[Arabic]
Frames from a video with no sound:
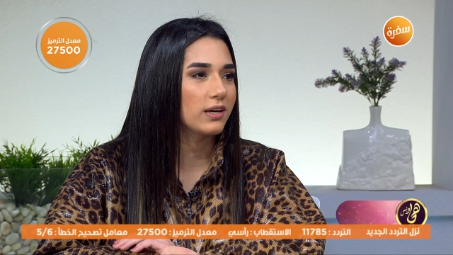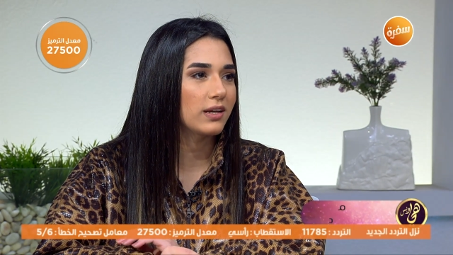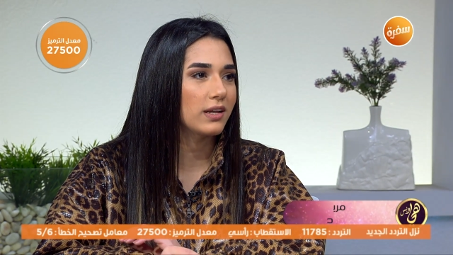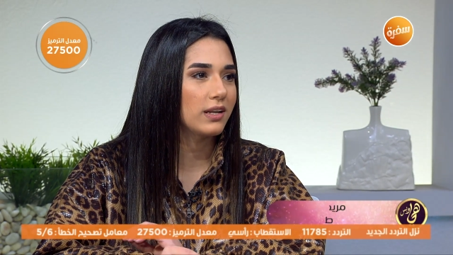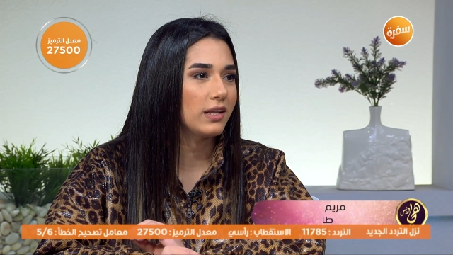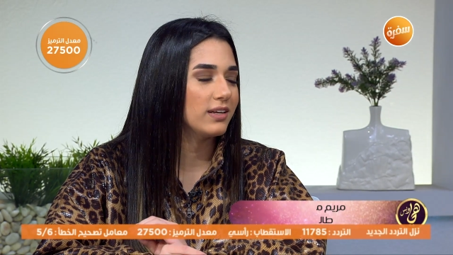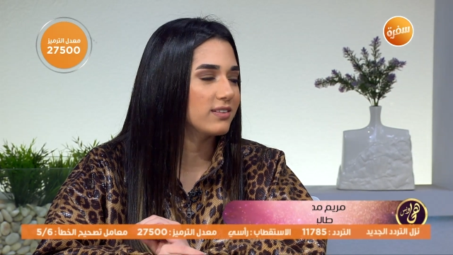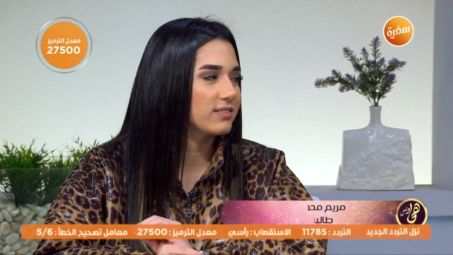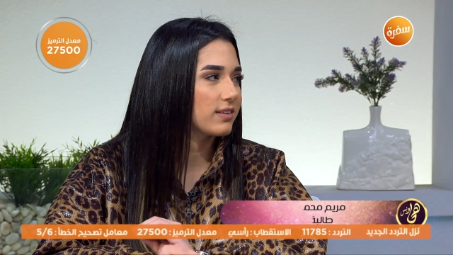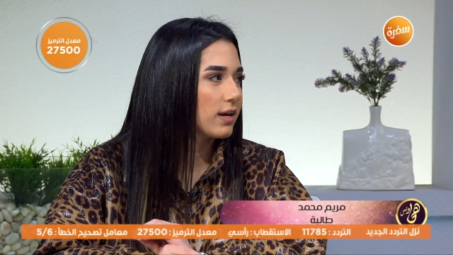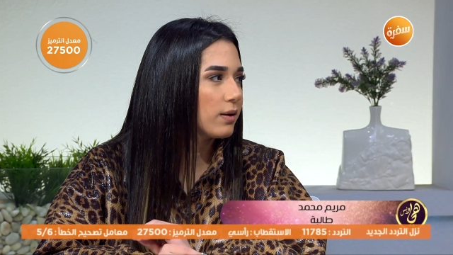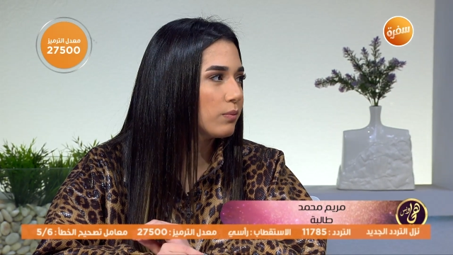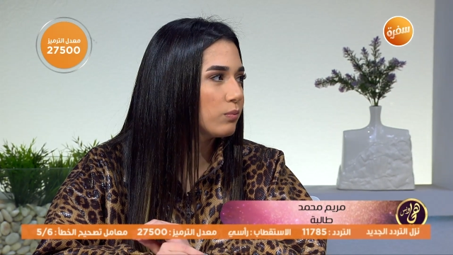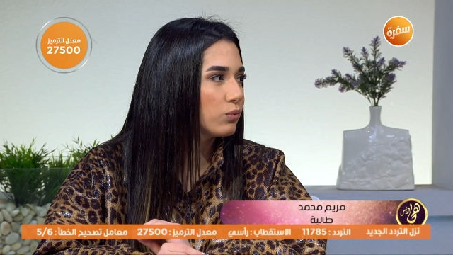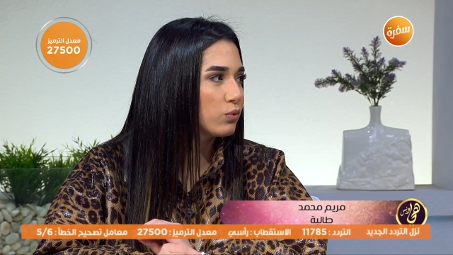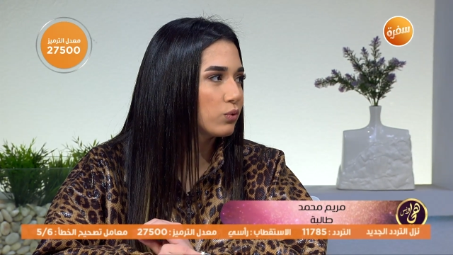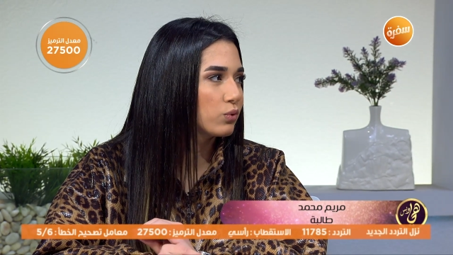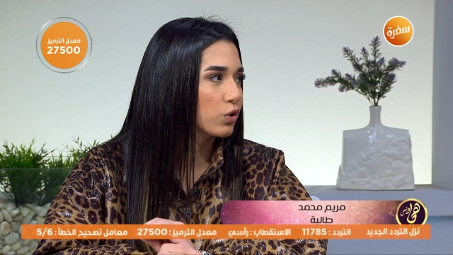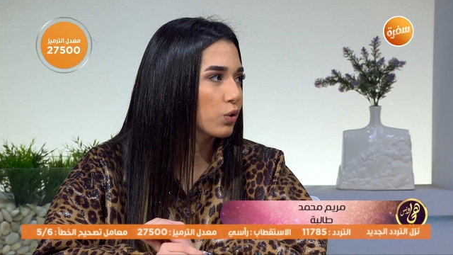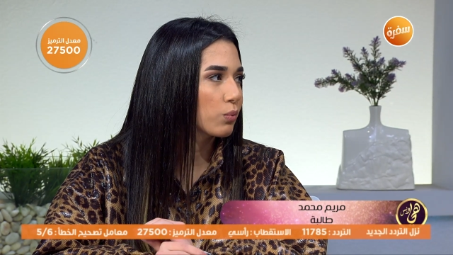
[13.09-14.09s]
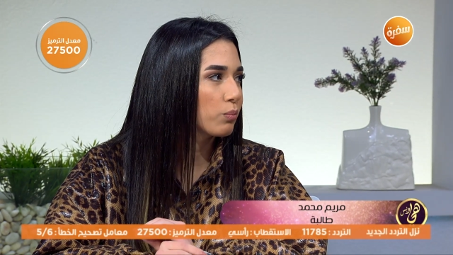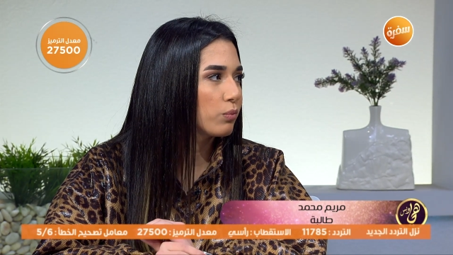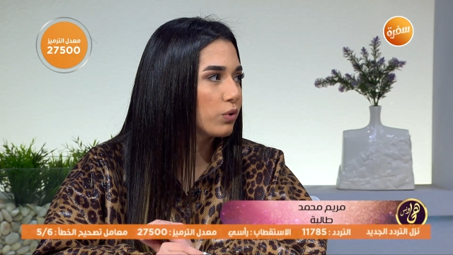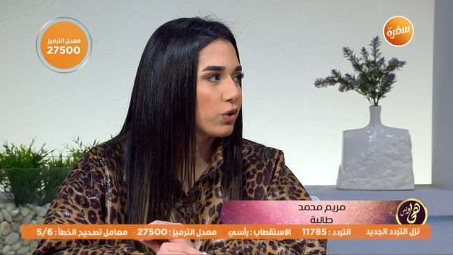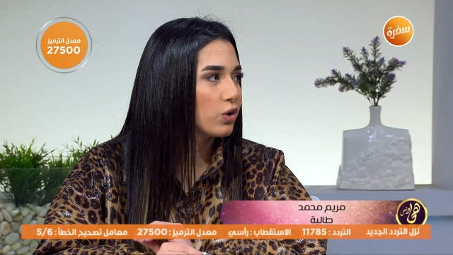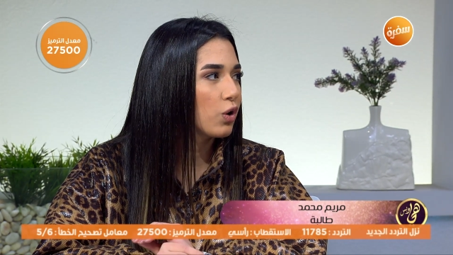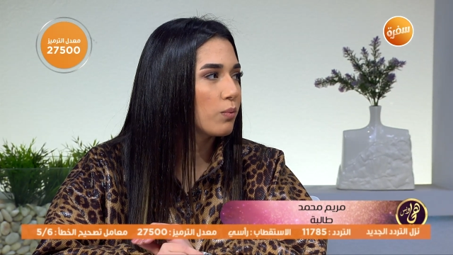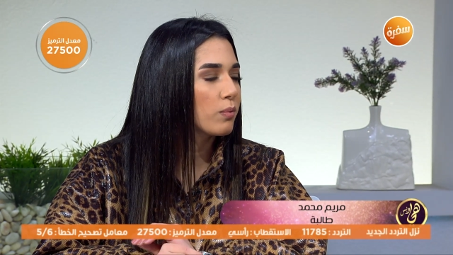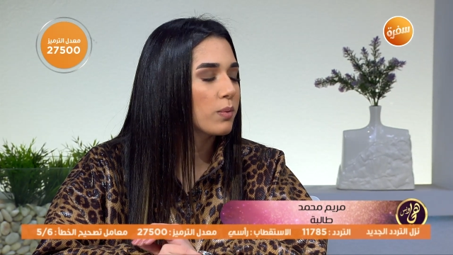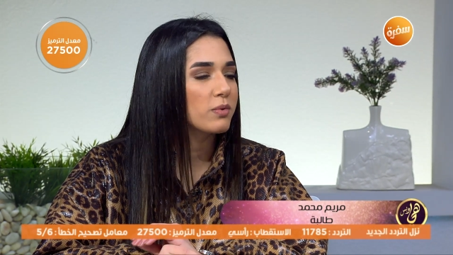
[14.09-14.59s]
الحساب
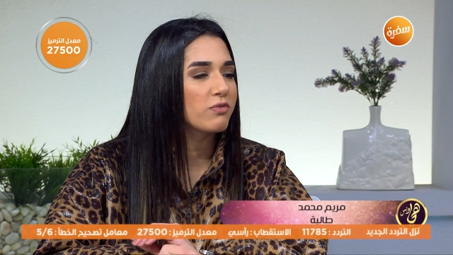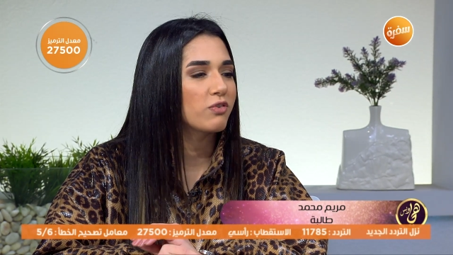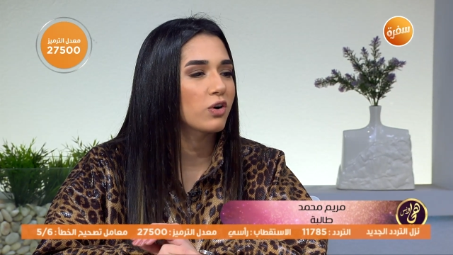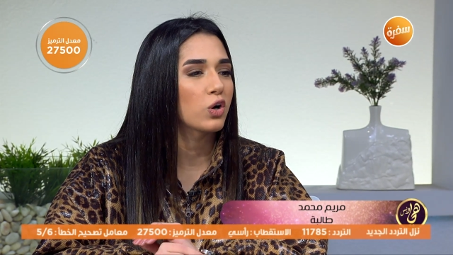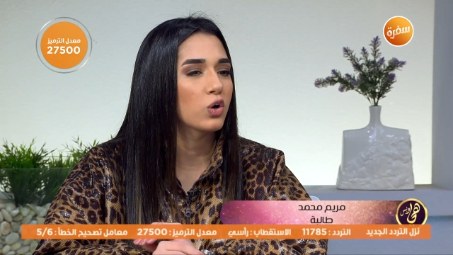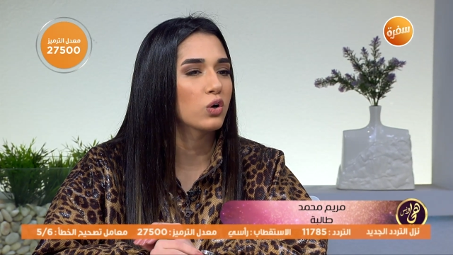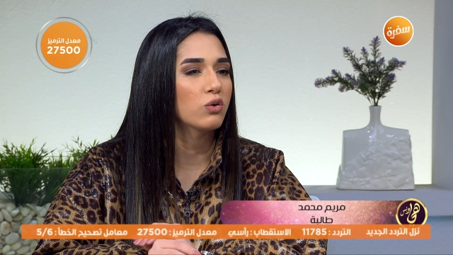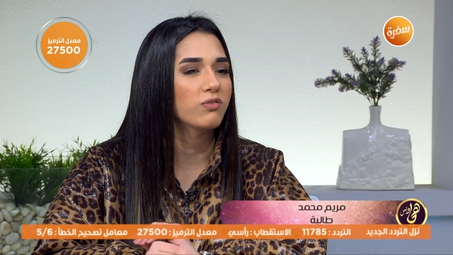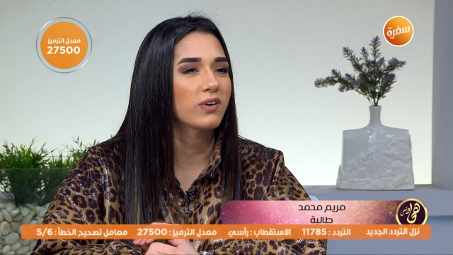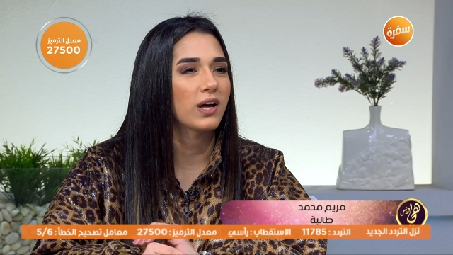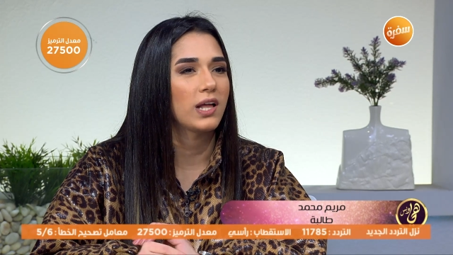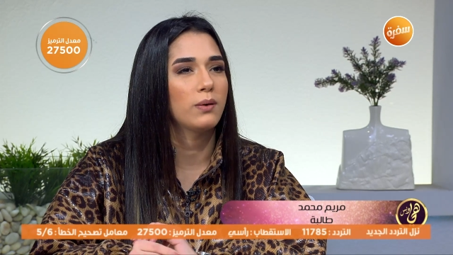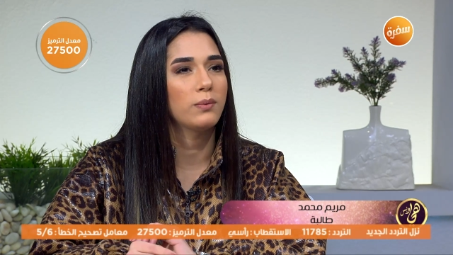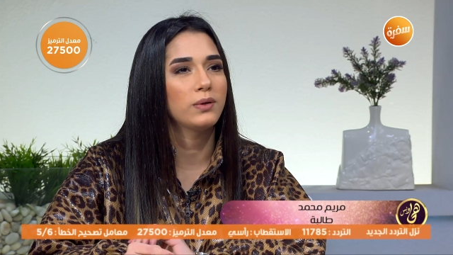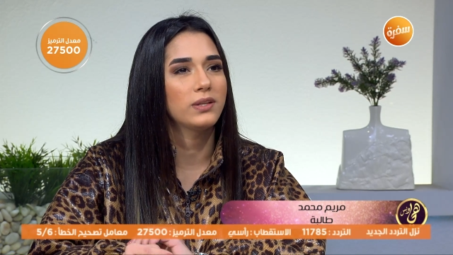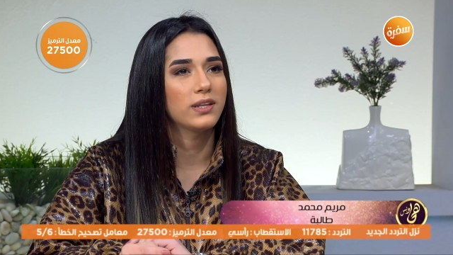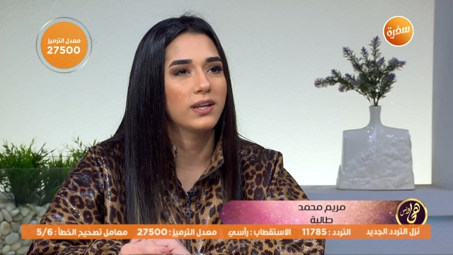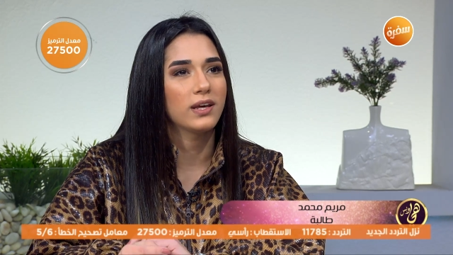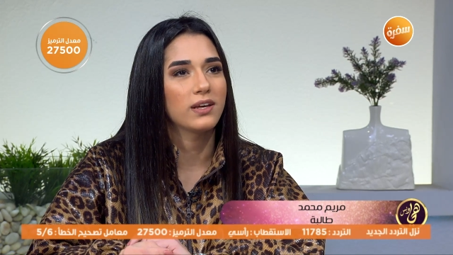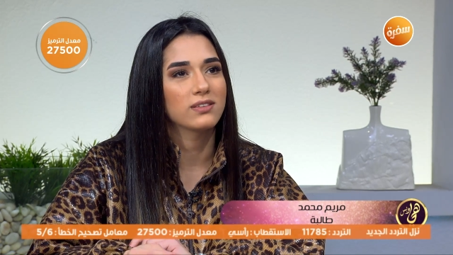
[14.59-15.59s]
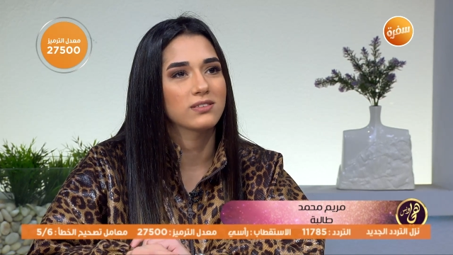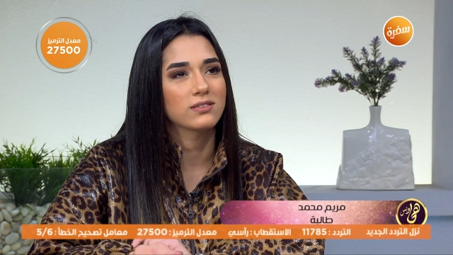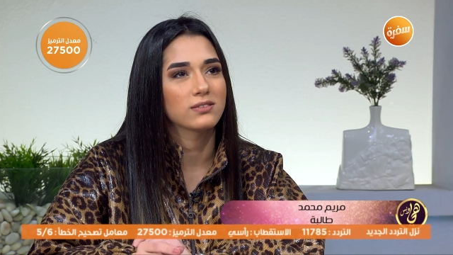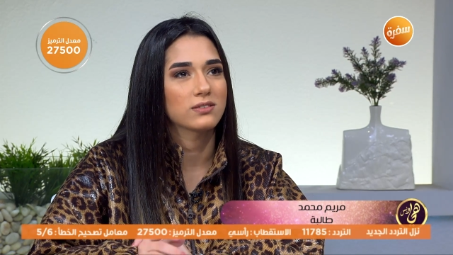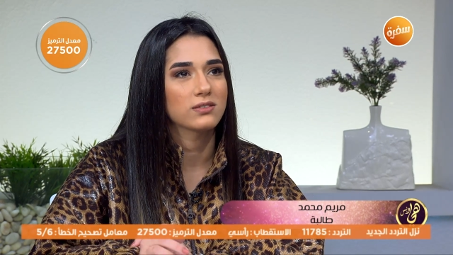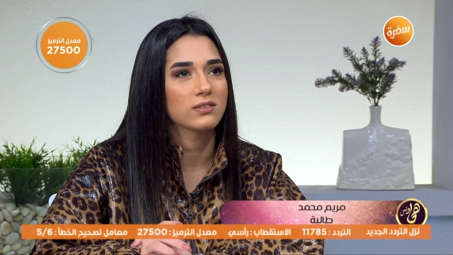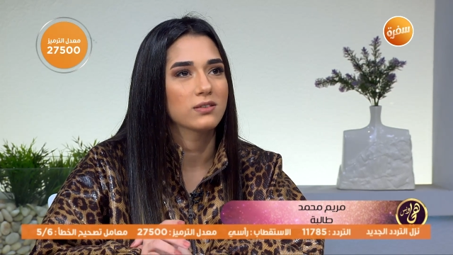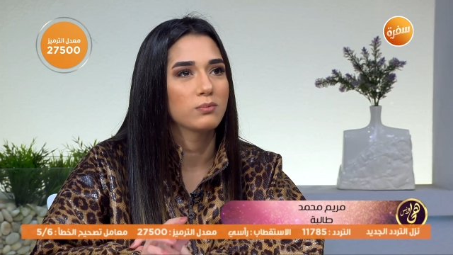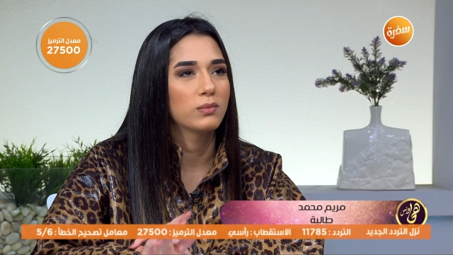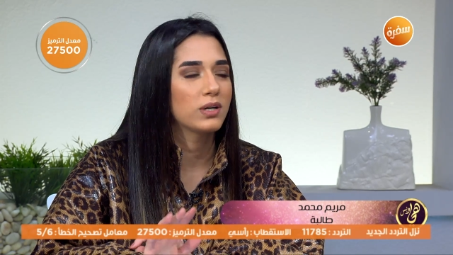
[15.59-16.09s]
وربنا هم بيفكروا في كلام الناس
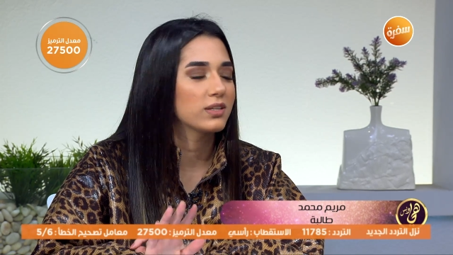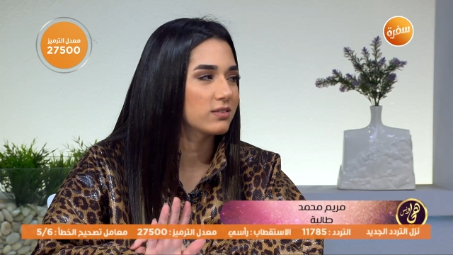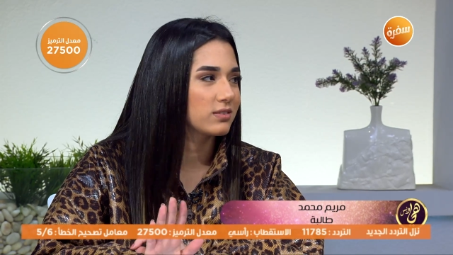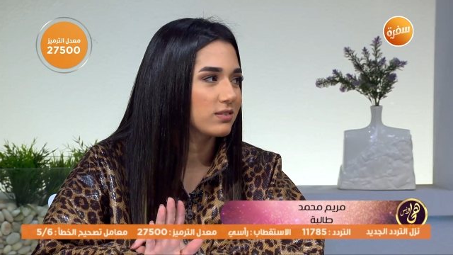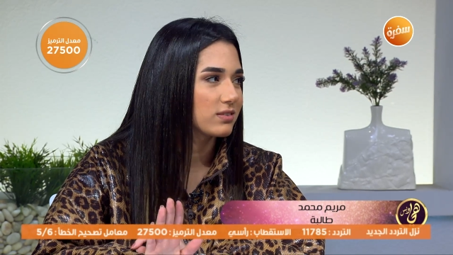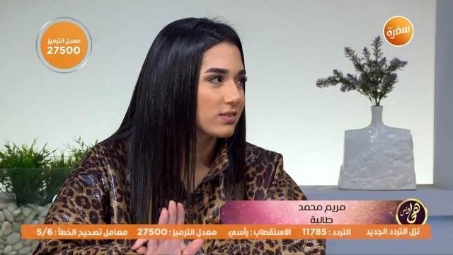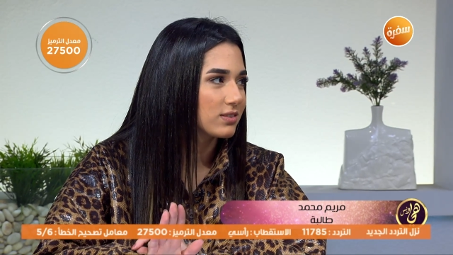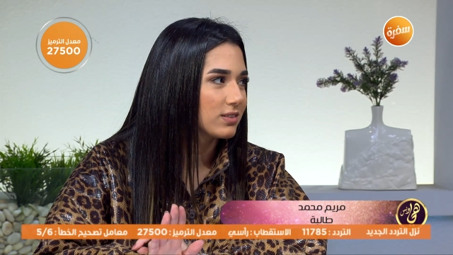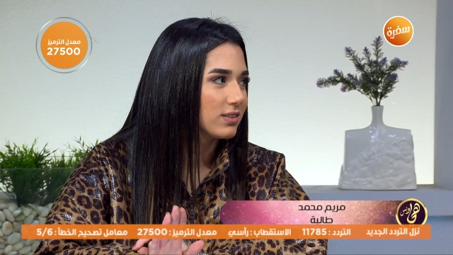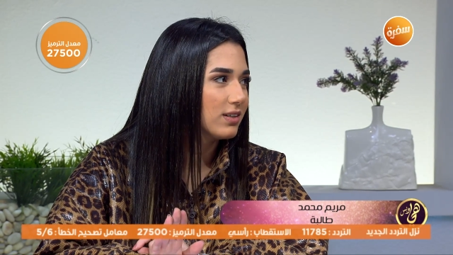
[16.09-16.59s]
بس